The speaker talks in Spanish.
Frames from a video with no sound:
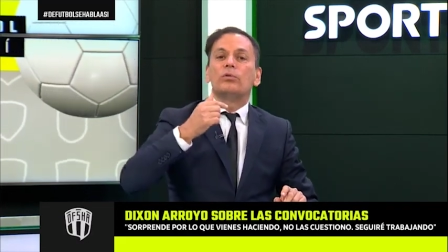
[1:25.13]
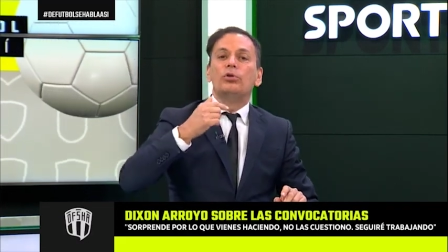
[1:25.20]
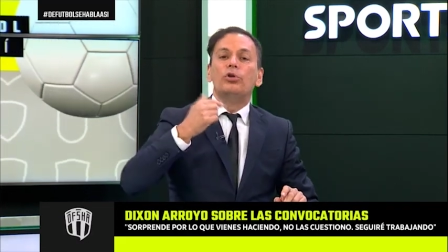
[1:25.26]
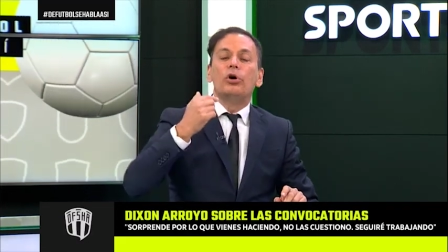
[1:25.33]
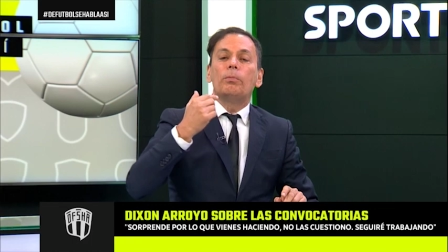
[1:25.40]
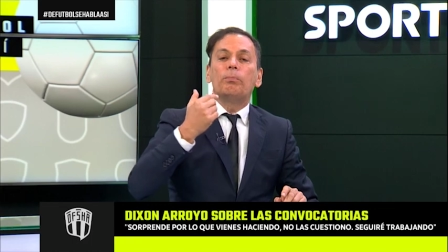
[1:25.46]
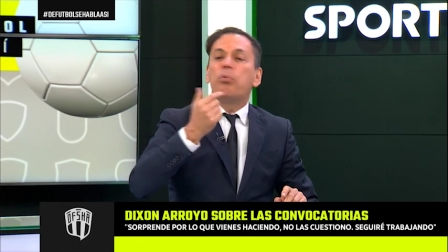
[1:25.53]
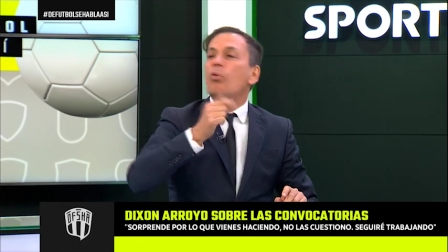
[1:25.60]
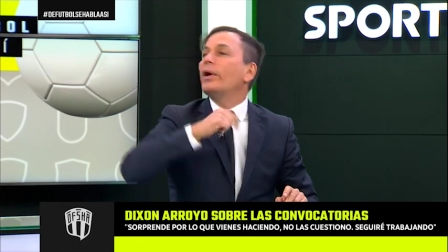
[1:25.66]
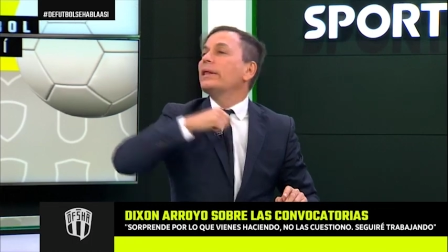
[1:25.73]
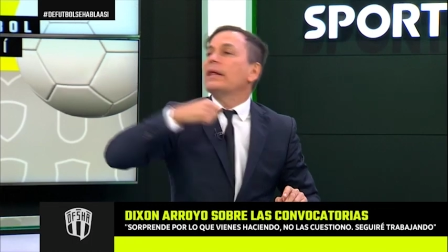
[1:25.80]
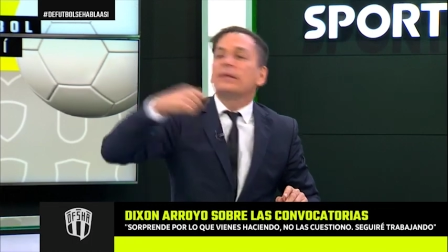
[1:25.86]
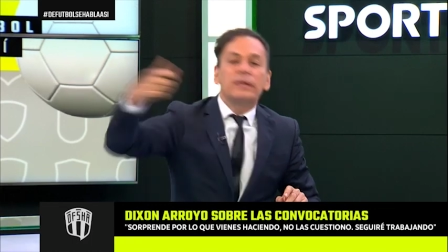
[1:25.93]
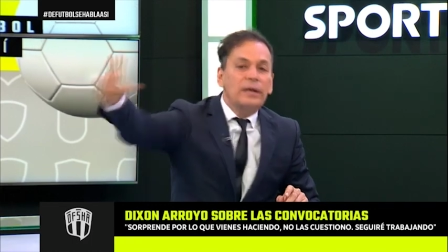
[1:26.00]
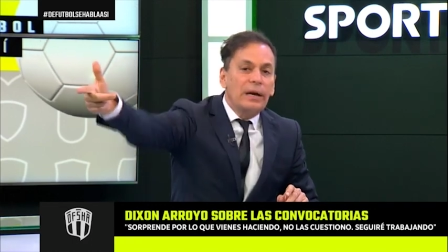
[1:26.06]
no
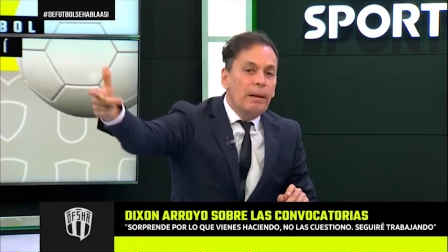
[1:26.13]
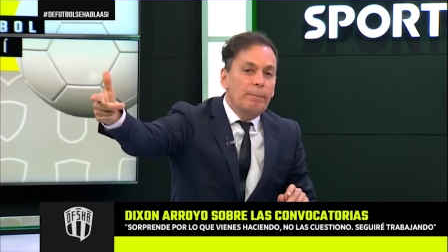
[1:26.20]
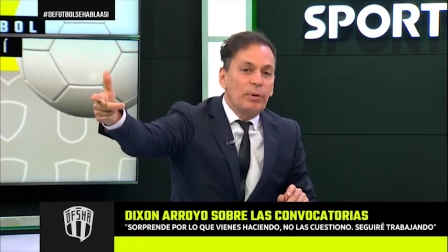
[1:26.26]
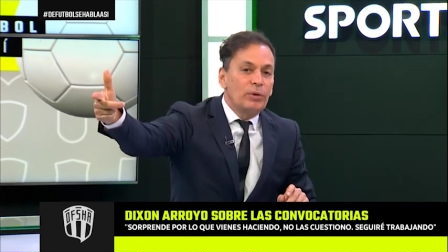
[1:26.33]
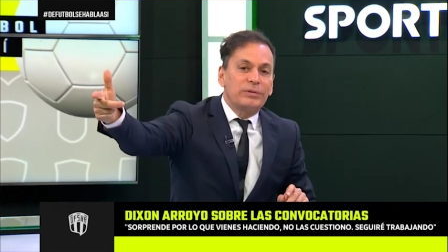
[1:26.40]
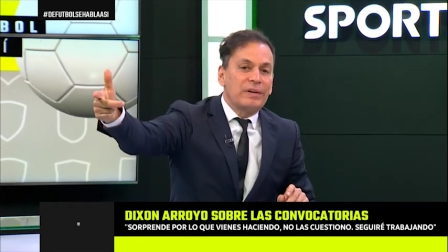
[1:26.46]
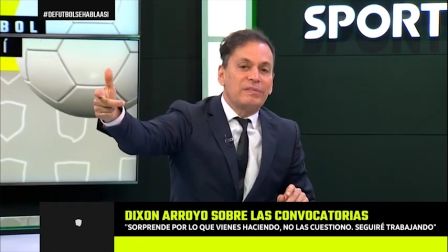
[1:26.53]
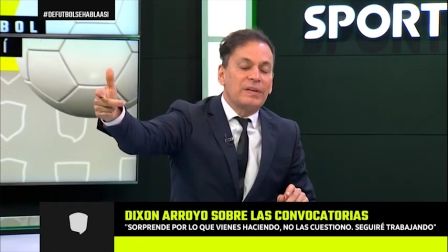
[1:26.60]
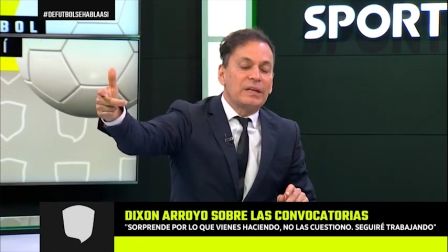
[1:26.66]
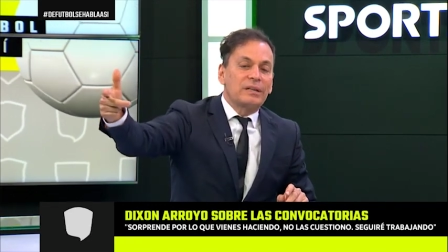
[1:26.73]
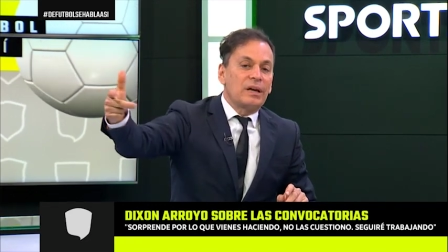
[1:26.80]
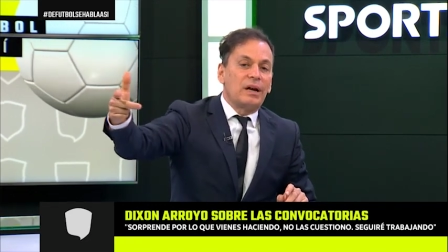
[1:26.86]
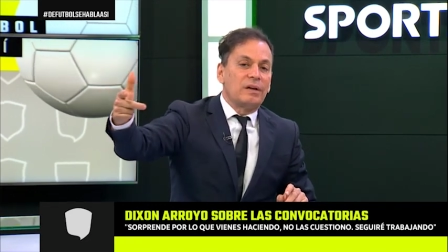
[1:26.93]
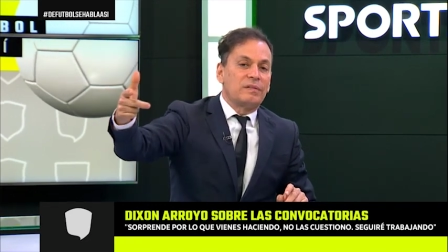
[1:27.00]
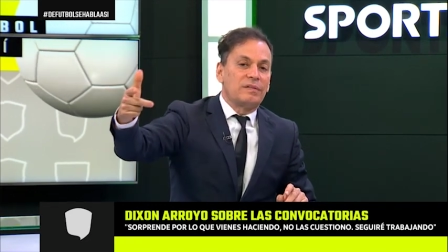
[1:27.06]
puede tirar la pelota hacia
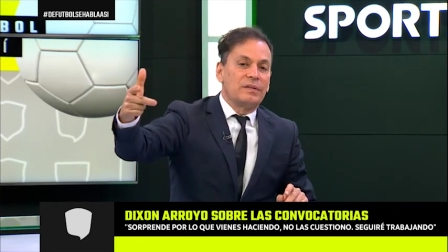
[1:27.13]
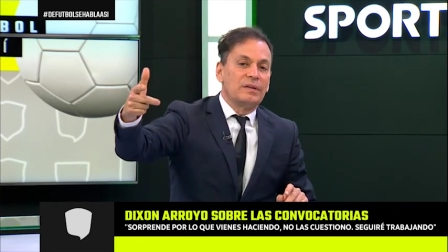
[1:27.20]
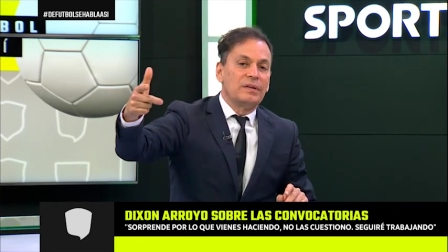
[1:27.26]
atrás.